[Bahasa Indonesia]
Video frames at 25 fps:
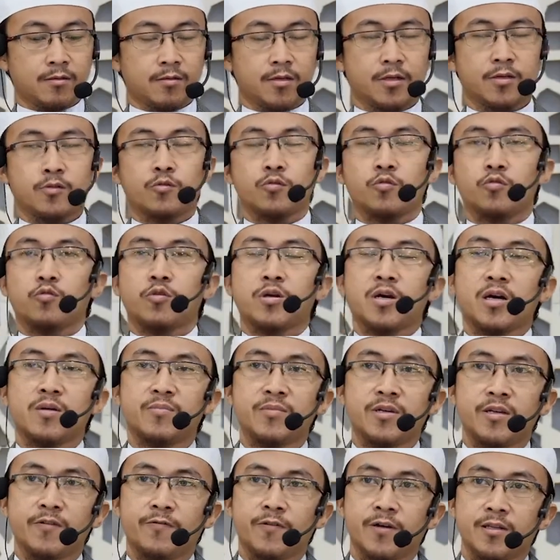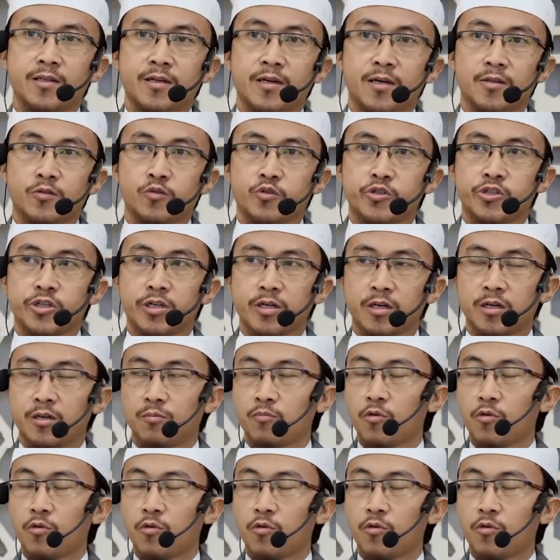oleh guru kami Fadilatul Syekh